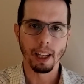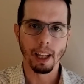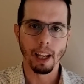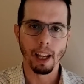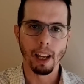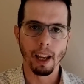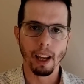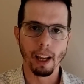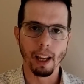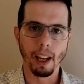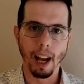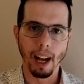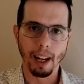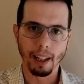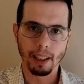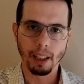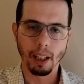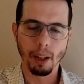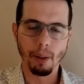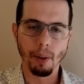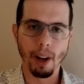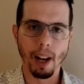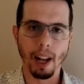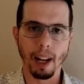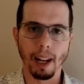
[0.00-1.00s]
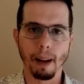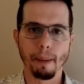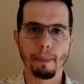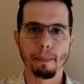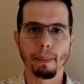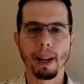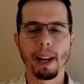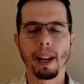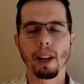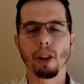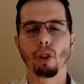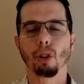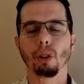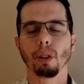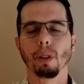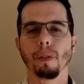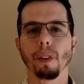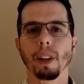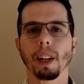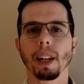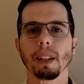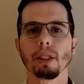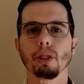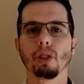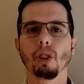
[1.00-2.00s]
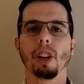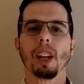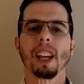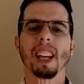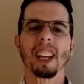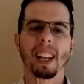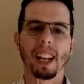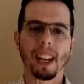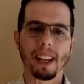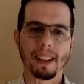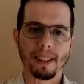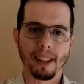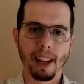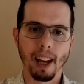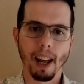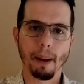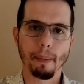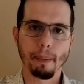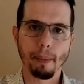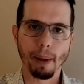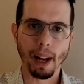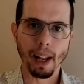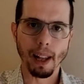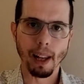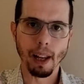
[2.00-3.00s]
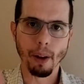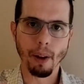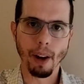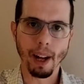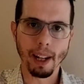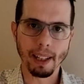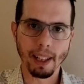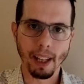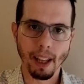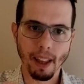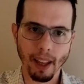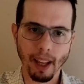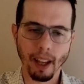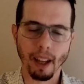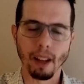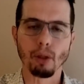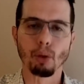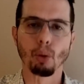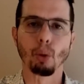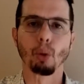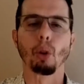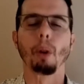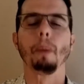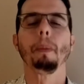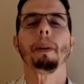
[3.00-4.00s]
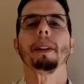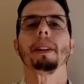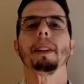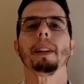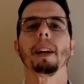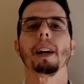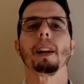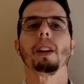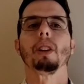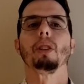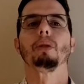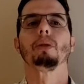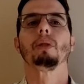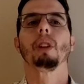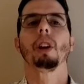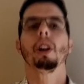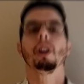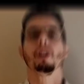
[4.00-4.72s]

que activen la campana de notificaciones y que se arme el debate, dejen sus comentarios.